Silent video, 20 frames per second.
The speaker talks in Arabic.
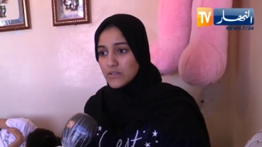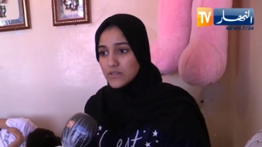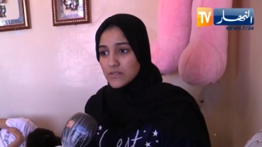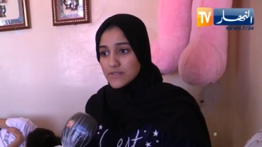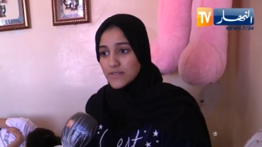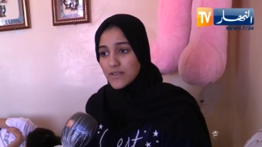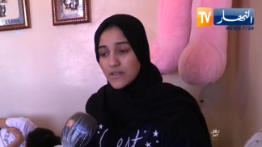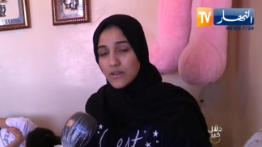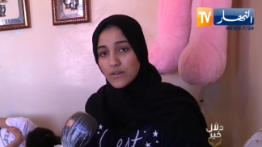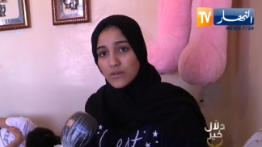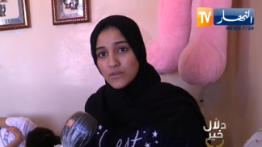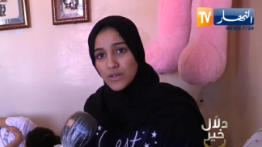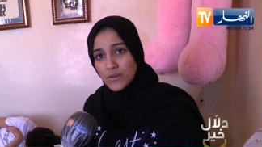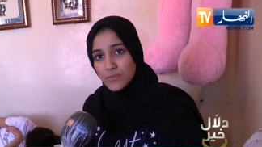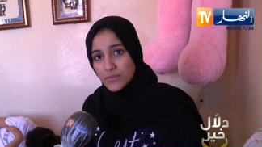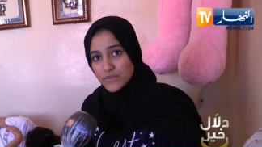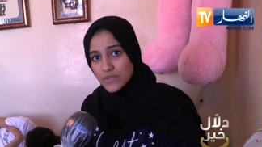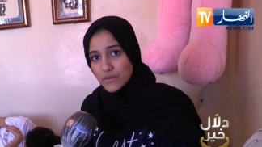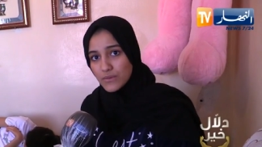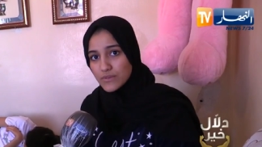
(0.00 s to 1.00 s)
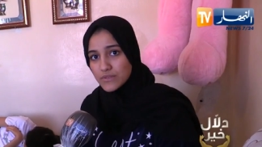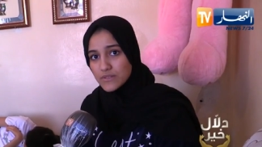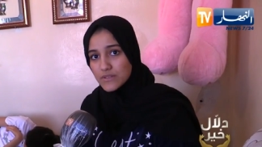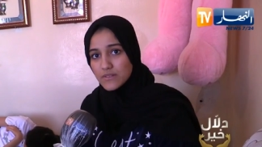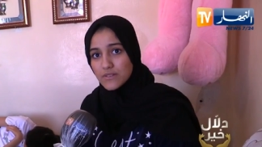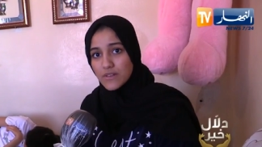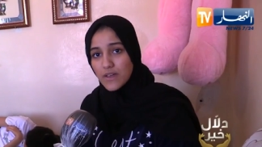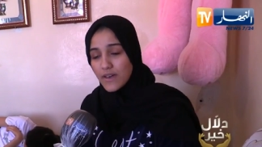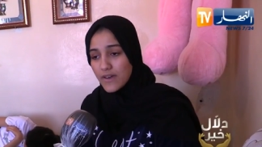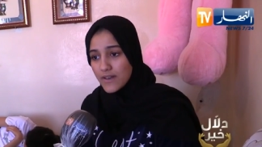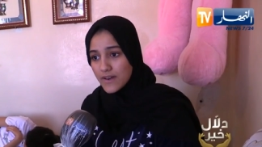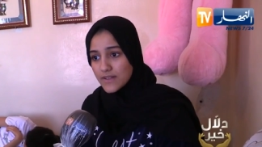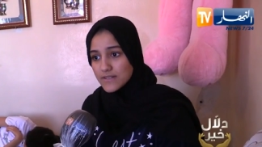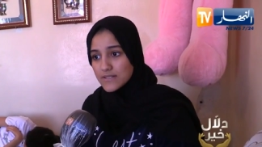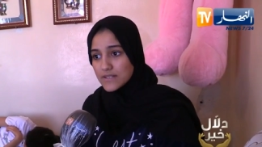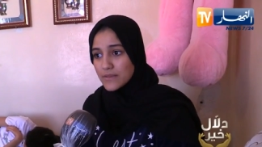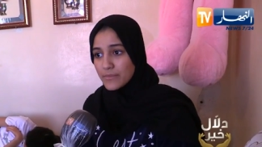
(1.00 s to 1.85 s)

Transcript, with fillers: سنه اولى متوسط قرات